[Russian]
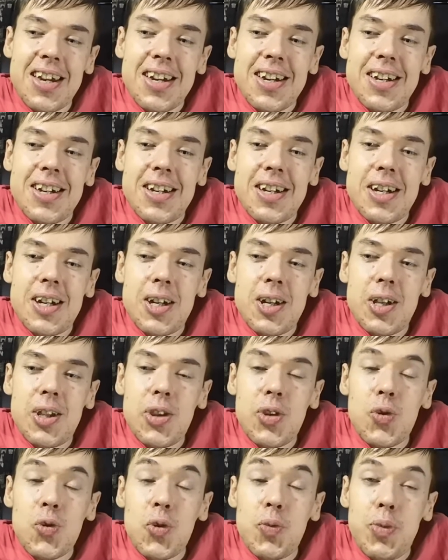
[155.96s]
А,
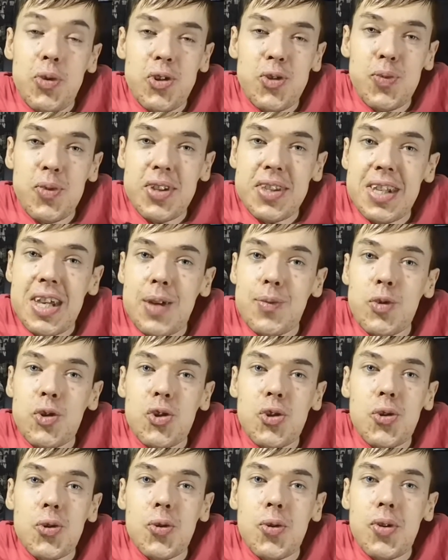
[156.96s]
ну и плюс мы знаем,
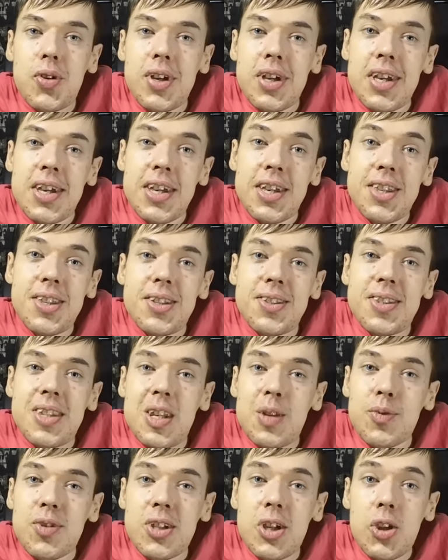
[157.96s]
что
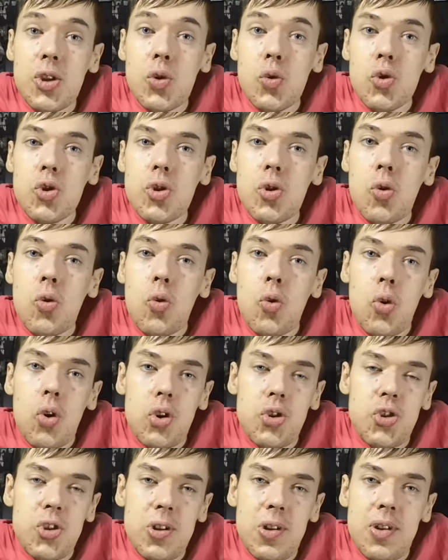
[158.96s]
Сестремская тоже
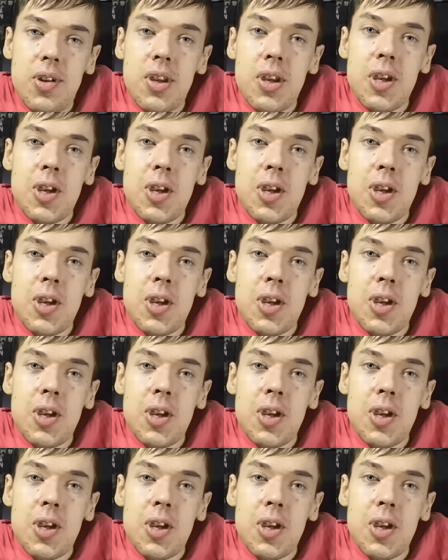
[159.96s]
очень